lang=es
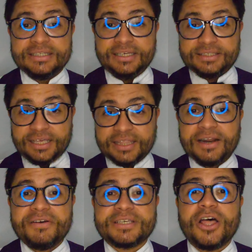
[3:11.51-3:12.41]
Si estás
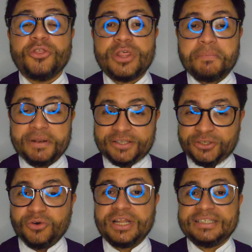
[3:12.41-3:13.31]
atravesando
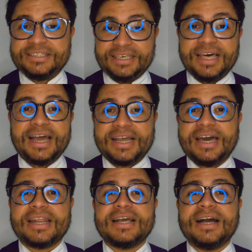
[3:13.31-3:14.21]
depresión, ansiedad,
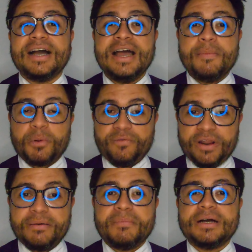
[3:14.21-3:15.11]
carga,
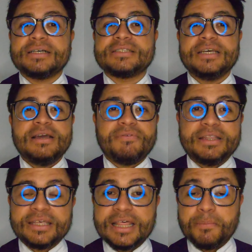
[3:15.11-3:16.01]
problemas,
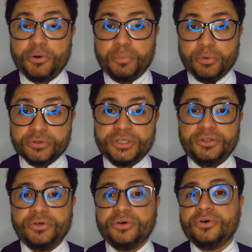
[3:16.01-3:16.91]
falta de
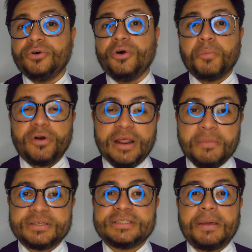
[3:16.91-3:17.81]
propósito o
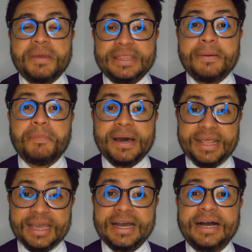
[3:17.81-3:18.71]
problemas también de
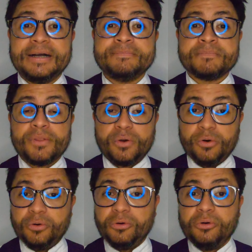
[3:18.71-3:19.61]
pareja
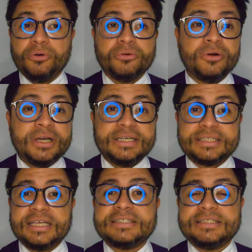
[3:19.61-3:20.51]
o
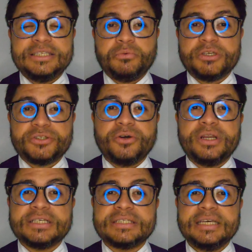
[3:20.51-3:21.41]
estás en
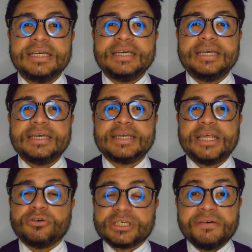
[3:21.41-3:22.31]
situaciones eh,
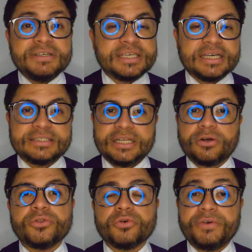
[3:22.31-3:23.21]
que no sabes qué hacer
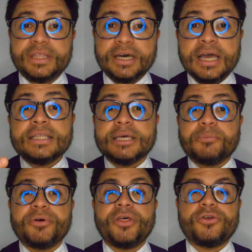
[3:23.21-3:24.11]
con tu vida, te
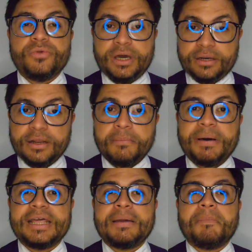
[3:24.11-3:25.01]
puedo ayudar
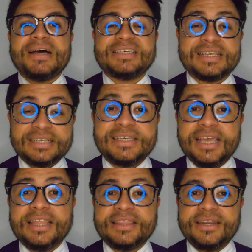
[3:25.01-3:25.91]
para que pases al
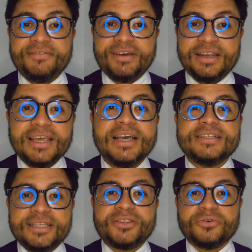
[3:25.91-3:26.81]
siguiente nivel
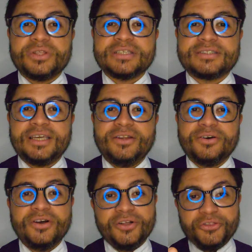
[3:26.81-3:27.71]
de tu
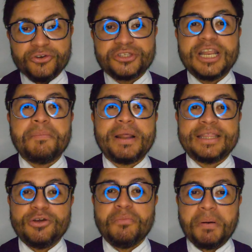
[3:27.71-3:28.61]
destino. Dios tiene
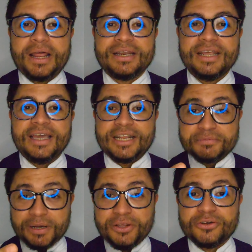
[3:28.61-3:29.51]
para ti un plan.
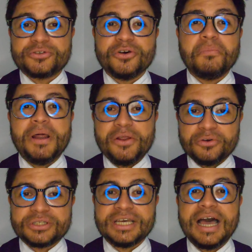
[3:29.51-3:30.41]
Eres valioso,
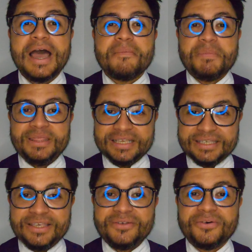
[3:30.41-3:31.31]
valiosa,
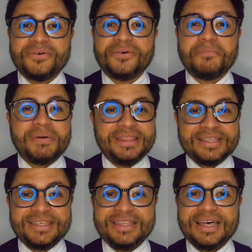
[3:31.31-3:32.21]
bendecido,
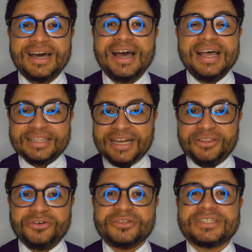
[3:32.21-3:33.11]
bendecida,
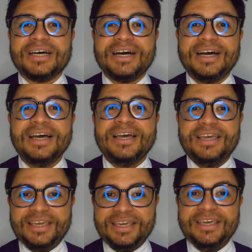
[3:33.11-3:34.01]
talentosa
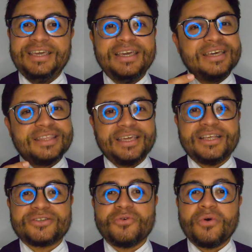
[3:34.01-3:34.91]
y
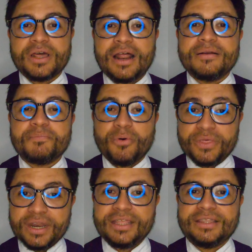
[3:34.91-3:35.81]
tienes un gran
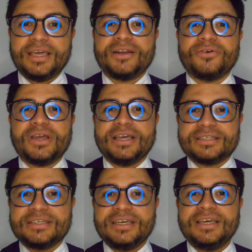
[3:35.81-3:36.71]
poder interno que
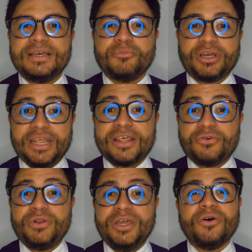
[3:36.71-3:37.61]
es porque eres
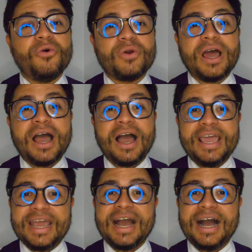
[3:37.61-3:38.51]
un hijo, una
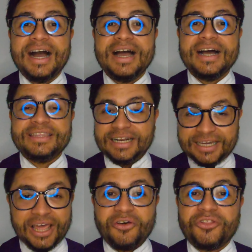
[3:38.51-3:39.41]
hija del
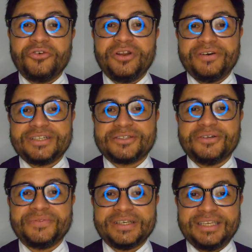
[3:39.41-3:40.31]
creador del
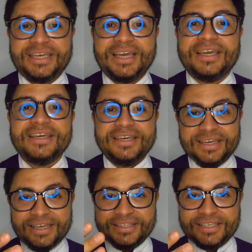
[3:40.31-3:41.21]
universo. Así que
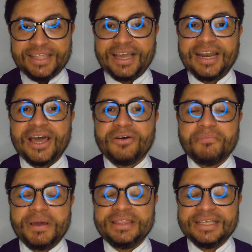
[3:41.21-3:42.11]
te declaro
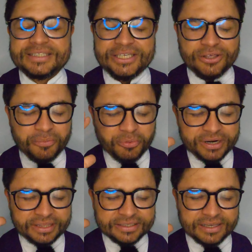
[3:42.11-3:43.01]
bendecido,
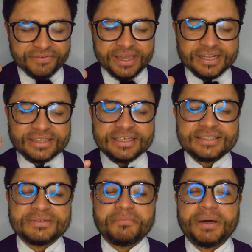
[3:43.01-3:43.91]
puertas
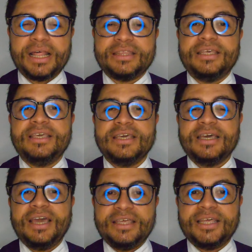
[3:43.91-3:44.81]
abiertas para ti
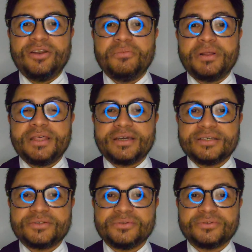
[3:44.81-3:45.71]
en el nombre de
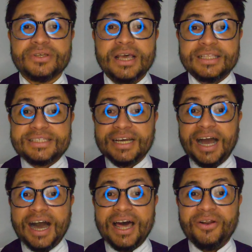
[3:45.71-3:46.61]
Jesús.
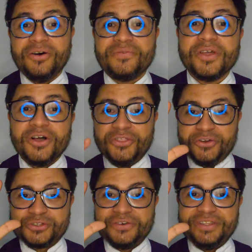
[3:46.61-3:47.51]
Chalón,
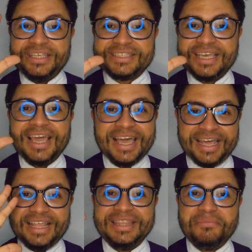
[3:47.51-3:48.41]
Dios te bendice
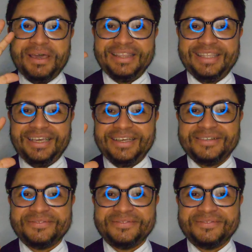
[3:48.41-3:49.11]
grandemente.